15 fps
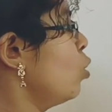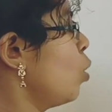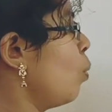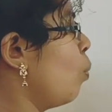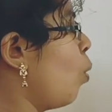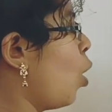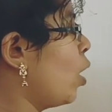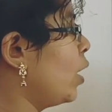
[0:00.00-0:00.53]
ஸோ
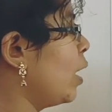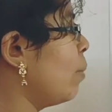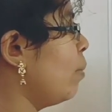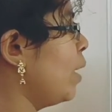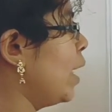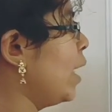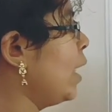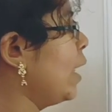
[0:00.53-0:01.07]

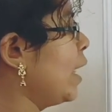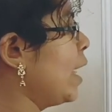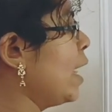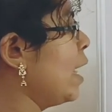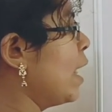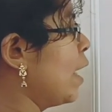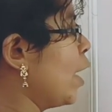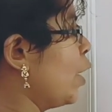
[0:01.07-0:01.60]
பாட்டமில்
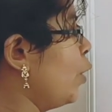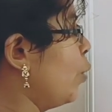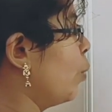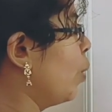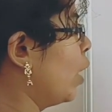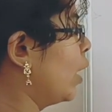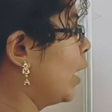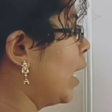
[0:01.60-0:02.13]
கீழே
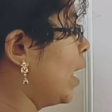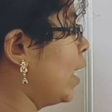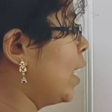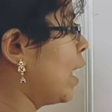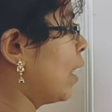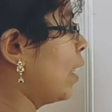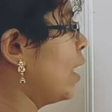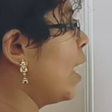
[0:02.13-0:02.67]
ரெண்டும்
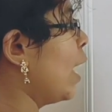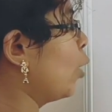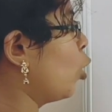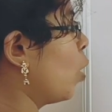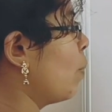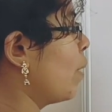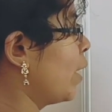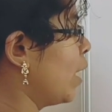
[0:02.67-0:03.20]
இருக்கிறது
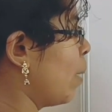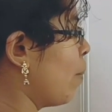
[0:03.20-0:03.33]
அட்டாமிக்